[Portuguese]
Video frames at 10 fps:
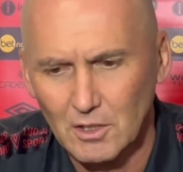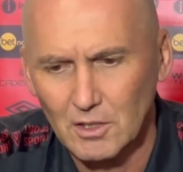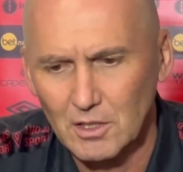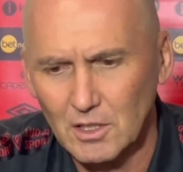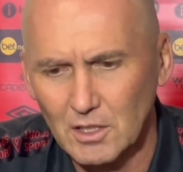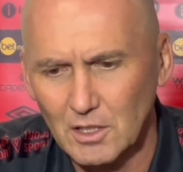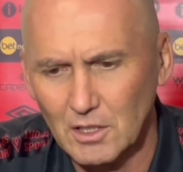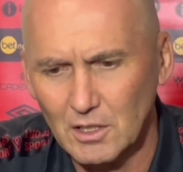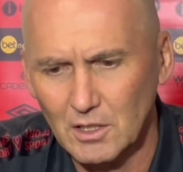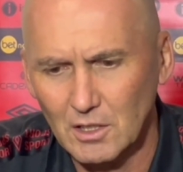
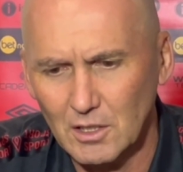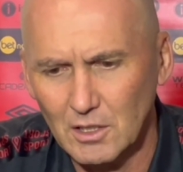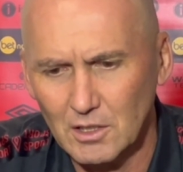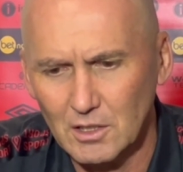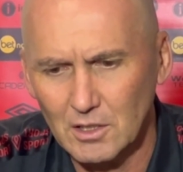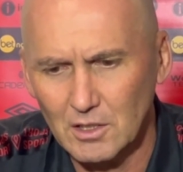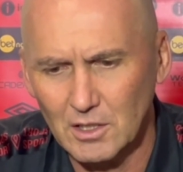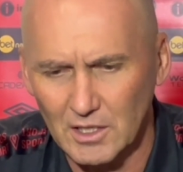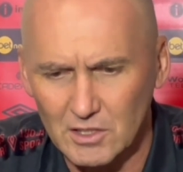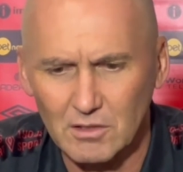E,
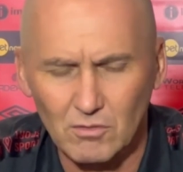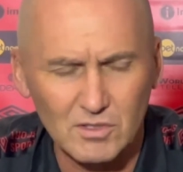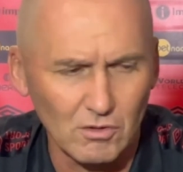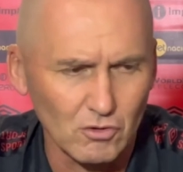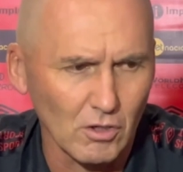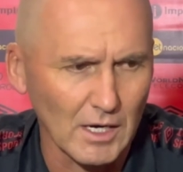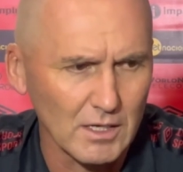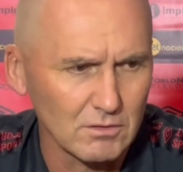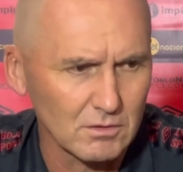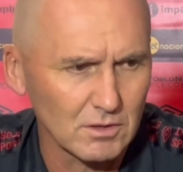e a gente conseguiu
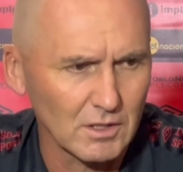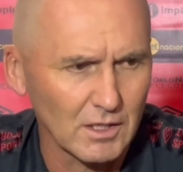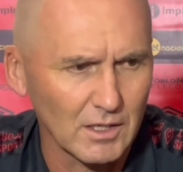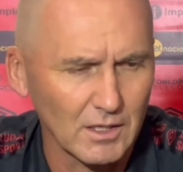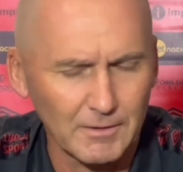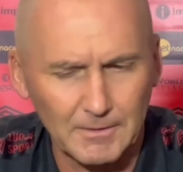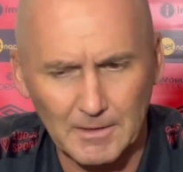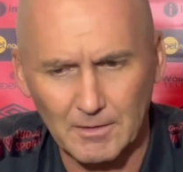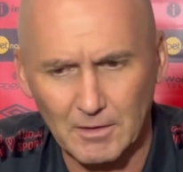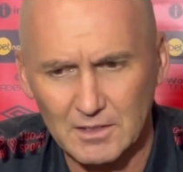jogar. É,
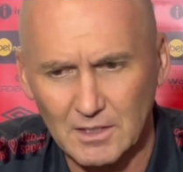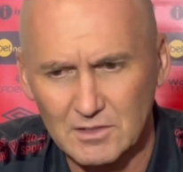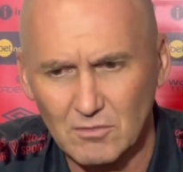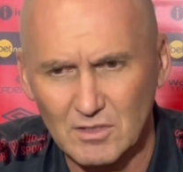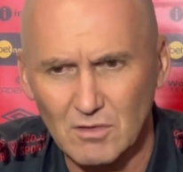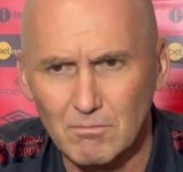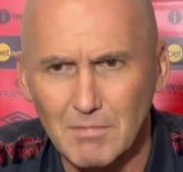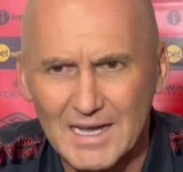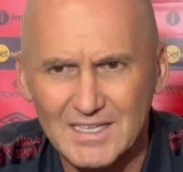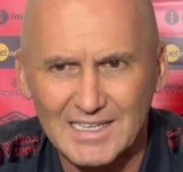a, a, situação
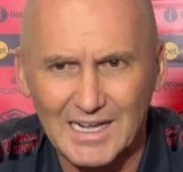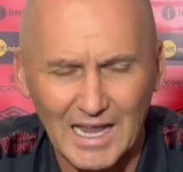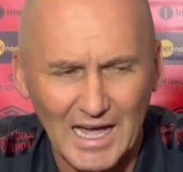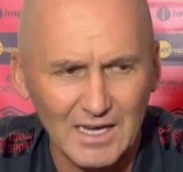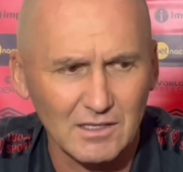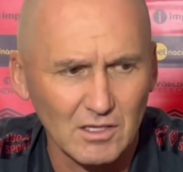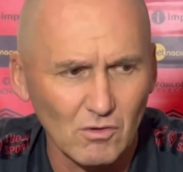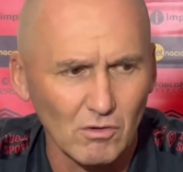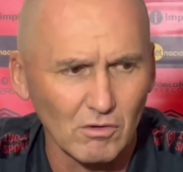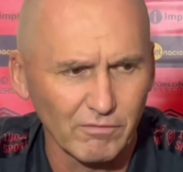mais clara de
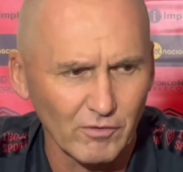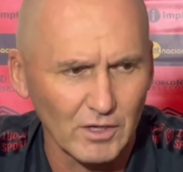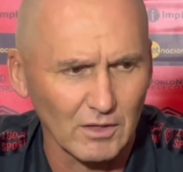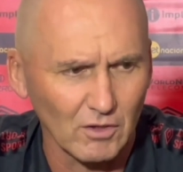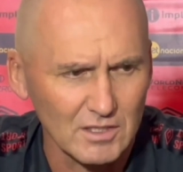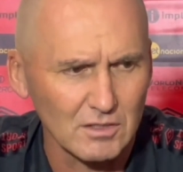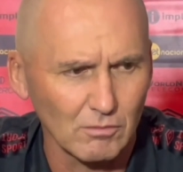gol foi a nossa